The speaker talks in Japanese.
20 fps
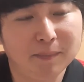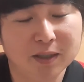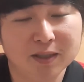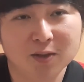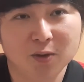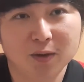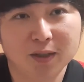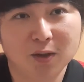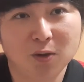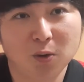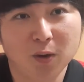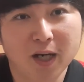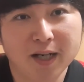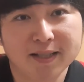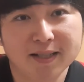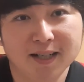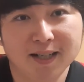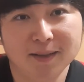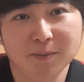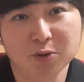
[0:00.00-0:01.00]
まあそれで攻撃
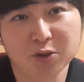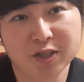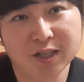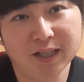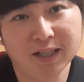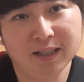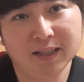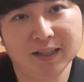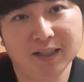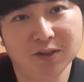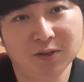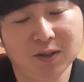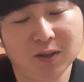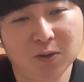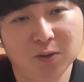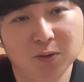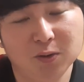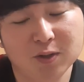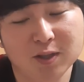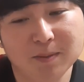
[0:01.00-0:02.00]
参加もしてねっていうのは
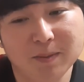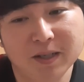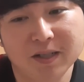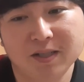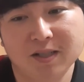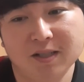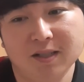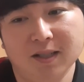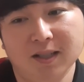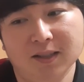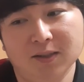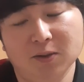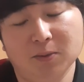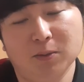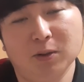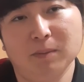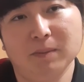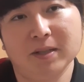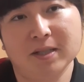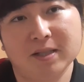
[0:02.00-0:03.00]
本当素晴らしいなと
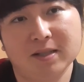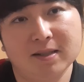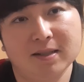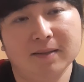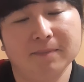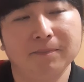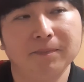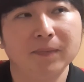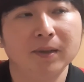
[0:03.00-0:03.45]
思いますし。